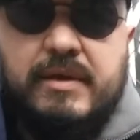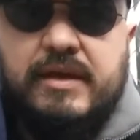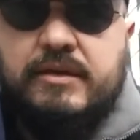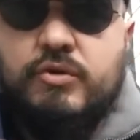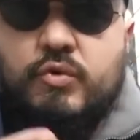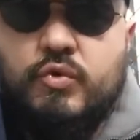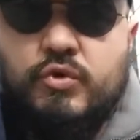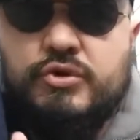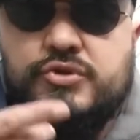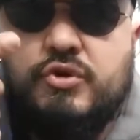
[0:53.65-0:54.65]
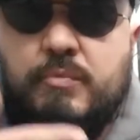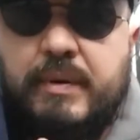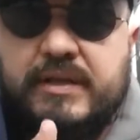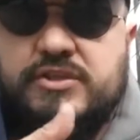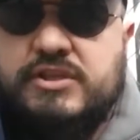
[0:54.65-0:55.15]
aí, curte,
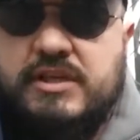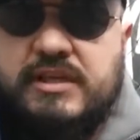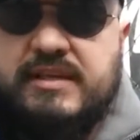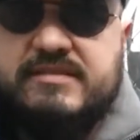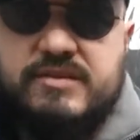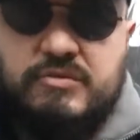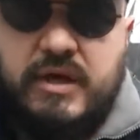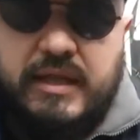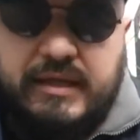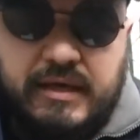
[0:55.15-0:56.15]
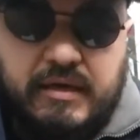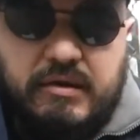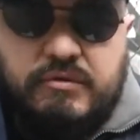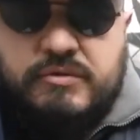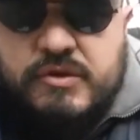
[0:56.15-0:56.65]
compartilha, assina o
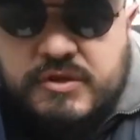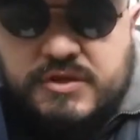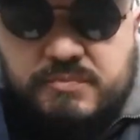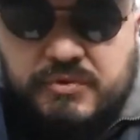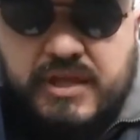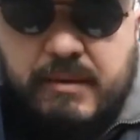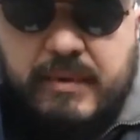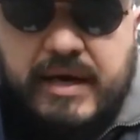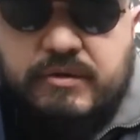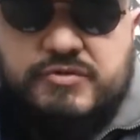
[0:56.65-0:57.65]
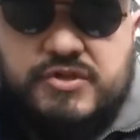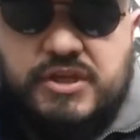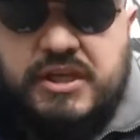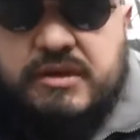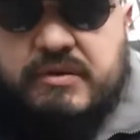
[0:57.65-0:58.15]
canal, se puder marca o
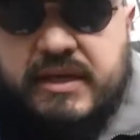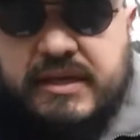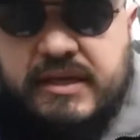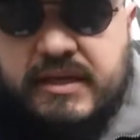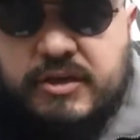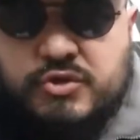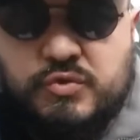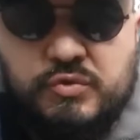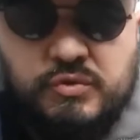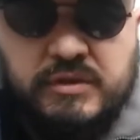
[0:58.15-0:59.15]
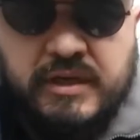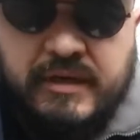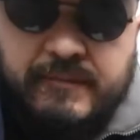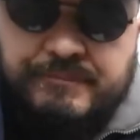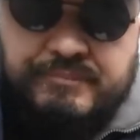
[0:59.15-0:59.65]
sininho aí,
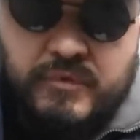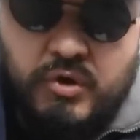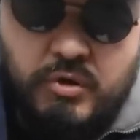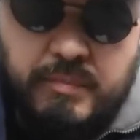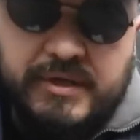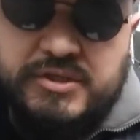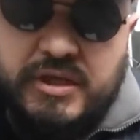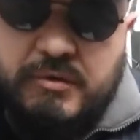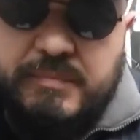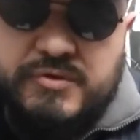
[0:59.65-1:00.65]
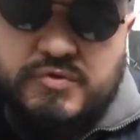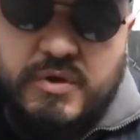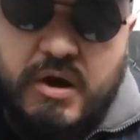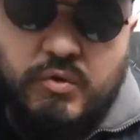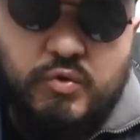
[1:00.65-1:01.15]
ajuda, compartilha com o
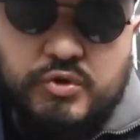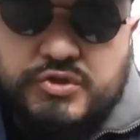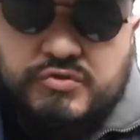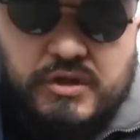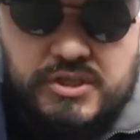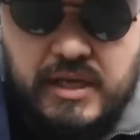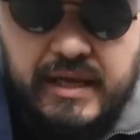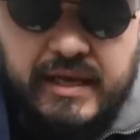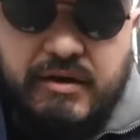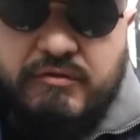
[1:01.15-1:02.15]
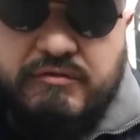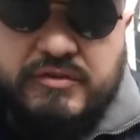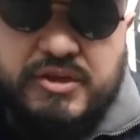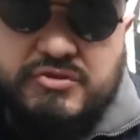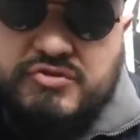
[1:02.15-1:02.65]
pessoal, curte se tu achar legal o
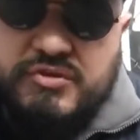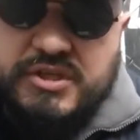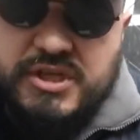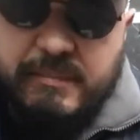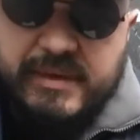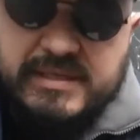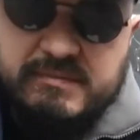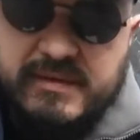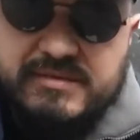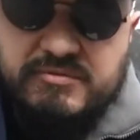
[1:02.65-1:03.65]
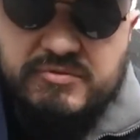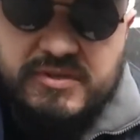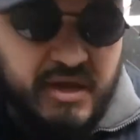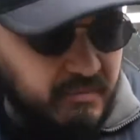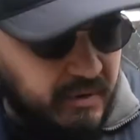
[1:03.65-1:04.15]
vídeo, se tu achar a participação do Zion